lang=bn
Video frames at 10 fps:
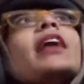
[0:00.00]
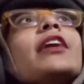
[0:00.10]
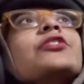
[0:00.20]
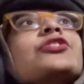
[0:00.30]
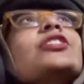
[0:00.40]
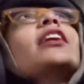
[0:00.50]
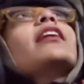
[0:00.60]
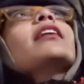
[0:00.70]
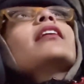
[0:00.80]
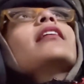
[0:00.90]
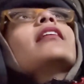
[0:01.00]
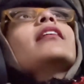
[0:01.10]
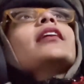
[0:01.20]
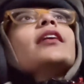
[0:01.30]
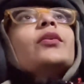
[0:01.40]
আচ্ছা
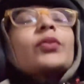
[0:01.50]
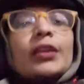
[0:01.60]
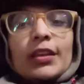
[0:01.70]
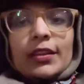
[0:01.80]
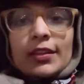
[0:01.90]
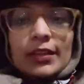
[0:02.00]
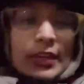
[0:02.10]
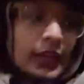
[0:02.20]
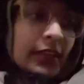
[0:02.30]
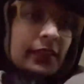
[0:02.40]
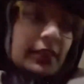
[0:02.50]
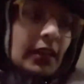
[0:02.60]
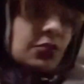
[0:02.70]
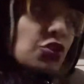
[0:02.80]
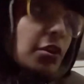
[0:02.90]
ওকে
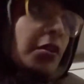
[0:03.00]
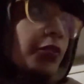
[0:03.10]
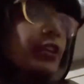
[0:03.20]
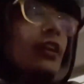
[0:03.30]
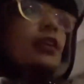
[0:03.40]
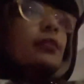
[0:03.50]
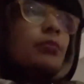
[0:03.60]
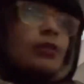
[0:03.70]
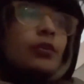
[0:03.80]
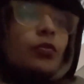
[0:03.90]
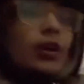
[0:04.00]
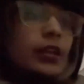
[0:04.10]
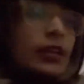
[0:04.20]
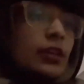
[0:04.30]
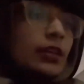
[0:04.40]
তাহলে চল না ওইখানে
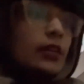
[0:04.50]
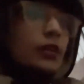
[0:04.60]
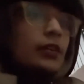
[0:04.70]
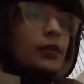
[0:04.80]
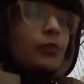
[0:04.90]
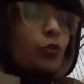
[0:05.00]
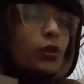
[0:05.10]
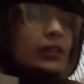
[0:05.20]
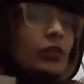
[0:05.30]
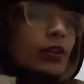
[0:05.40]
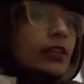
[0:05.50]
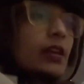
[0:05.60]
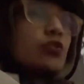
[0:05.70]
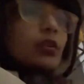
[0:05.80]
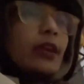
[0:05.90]
ওখানেই বলে দিই ওরা দিয়ে
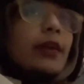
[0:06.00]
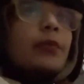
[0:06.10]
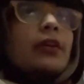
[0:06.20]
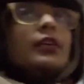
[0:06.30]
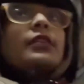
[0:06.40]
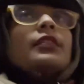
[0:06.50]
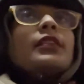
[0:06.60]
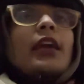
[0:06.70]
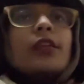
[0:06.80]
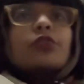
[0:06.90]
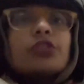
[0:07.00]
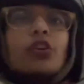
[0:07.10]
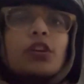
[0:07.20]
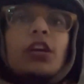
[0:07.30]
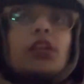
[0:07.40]
চলে যাবে দাঁড়ানোরই
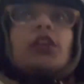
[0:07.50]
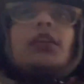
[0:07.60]
দরকার নেই